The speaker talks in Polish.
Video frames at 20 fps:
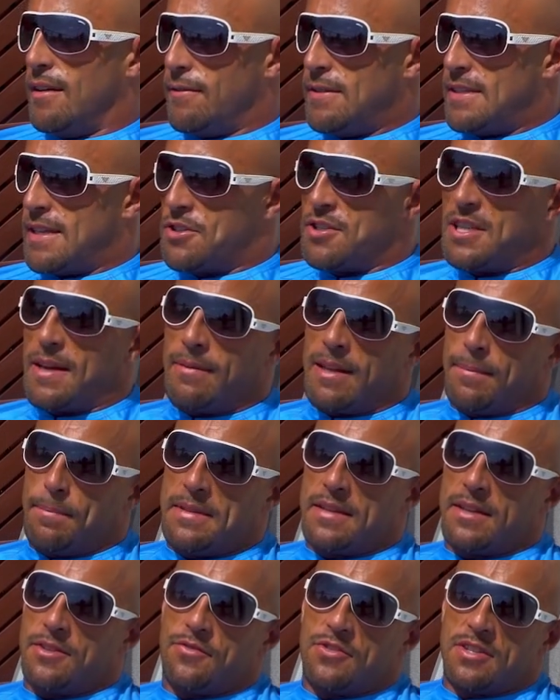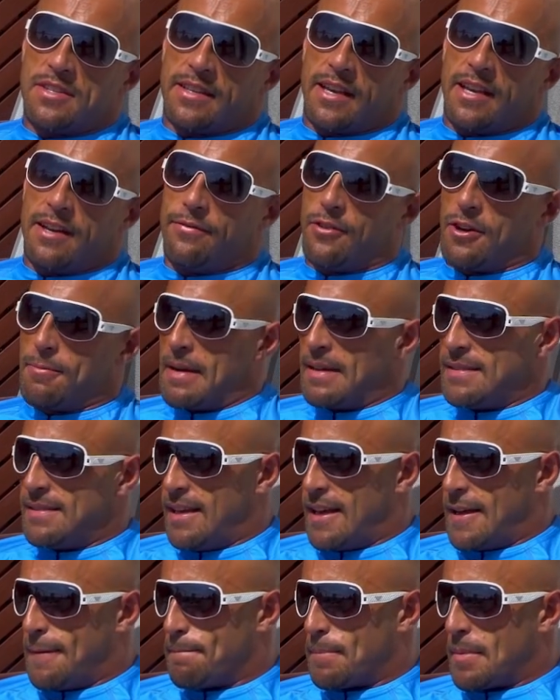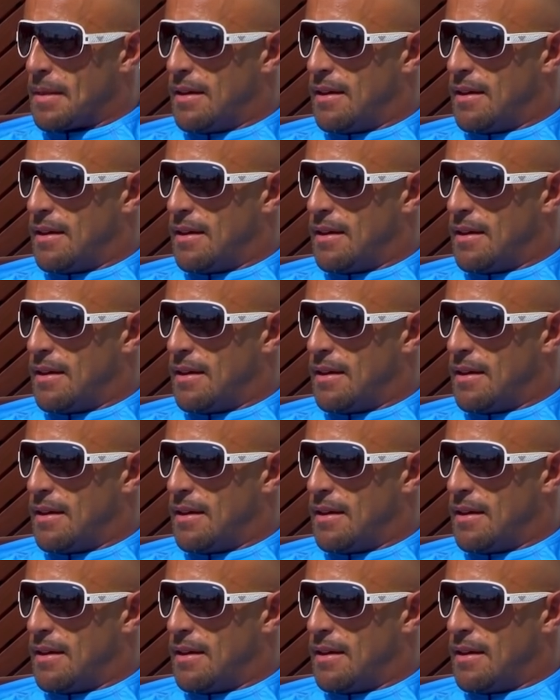Wystarczy tam napisać wszystkie informacje,